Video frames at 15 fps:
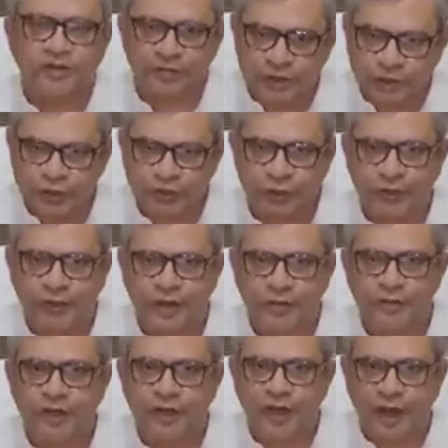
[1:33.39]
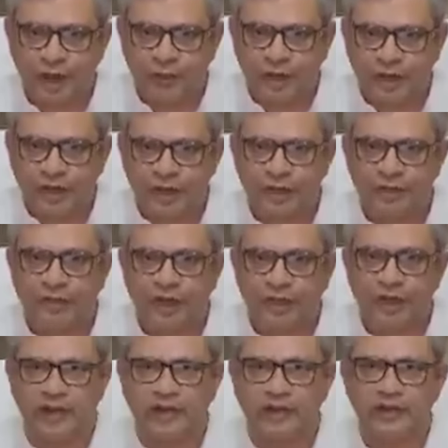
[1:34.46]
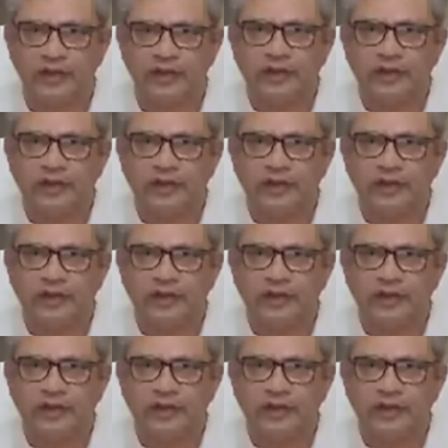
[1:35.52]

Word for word: विश्व में अपना नाम आगे कमा रहा है